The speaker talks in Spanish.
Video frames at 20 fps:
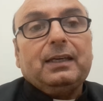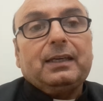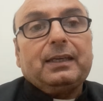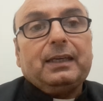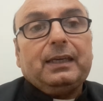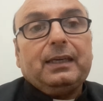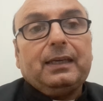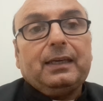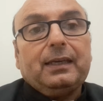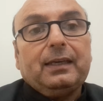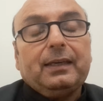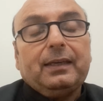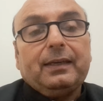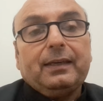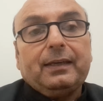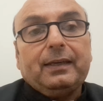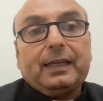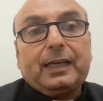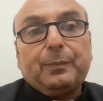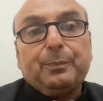
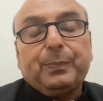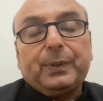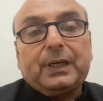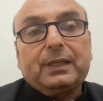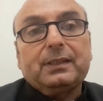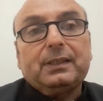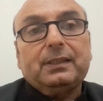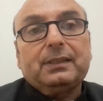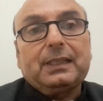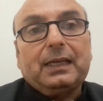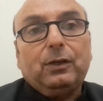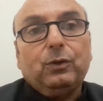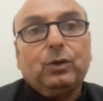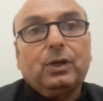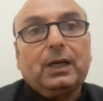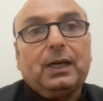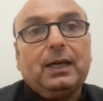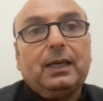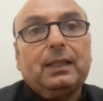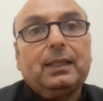que en gran parte está
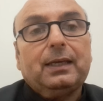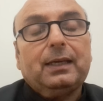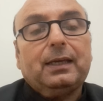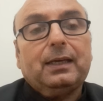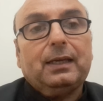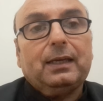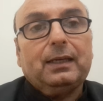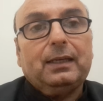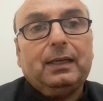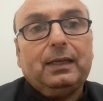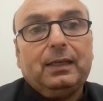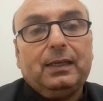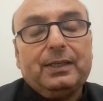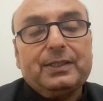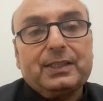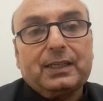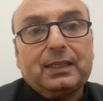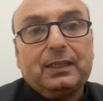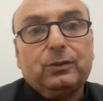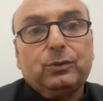alojada en la
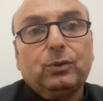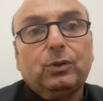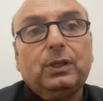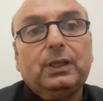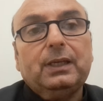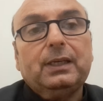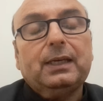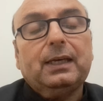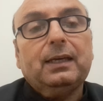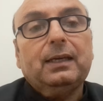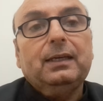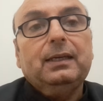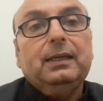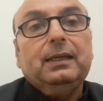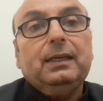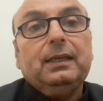Iglesia Católica